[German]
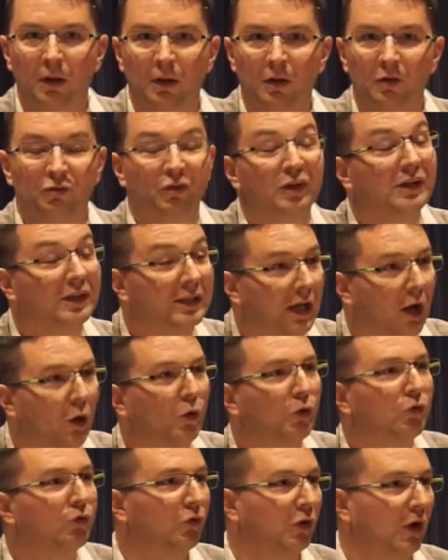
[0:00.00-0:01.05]
Friedrich
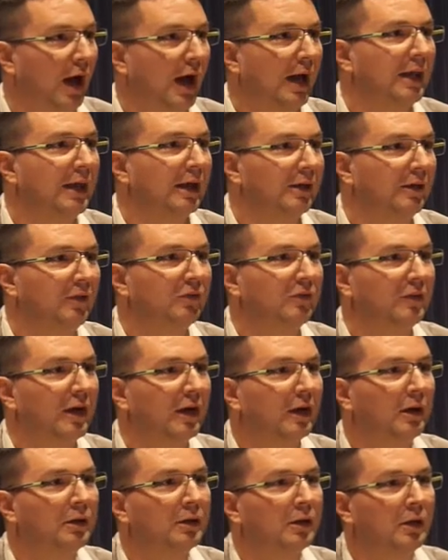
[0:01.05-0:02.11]
August von Hayek hieß
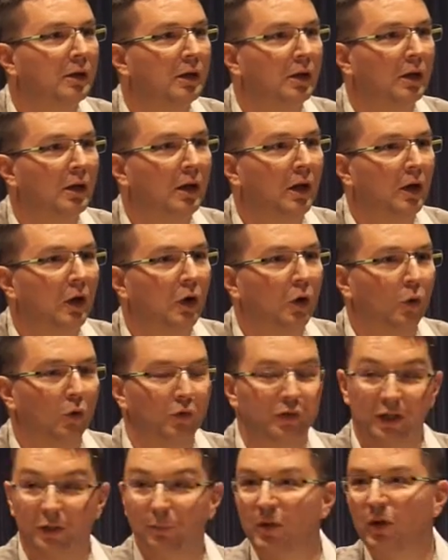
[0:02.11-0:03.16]
der. Und
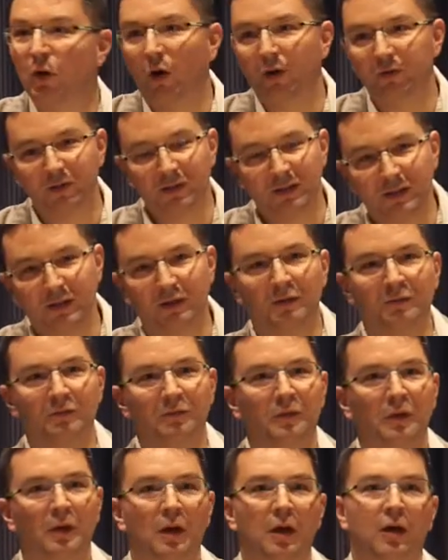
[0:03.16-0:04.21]
ich bin heute hier,
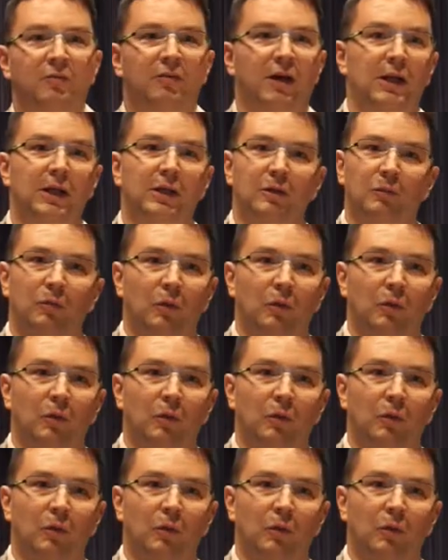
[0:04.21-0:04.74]
weil ich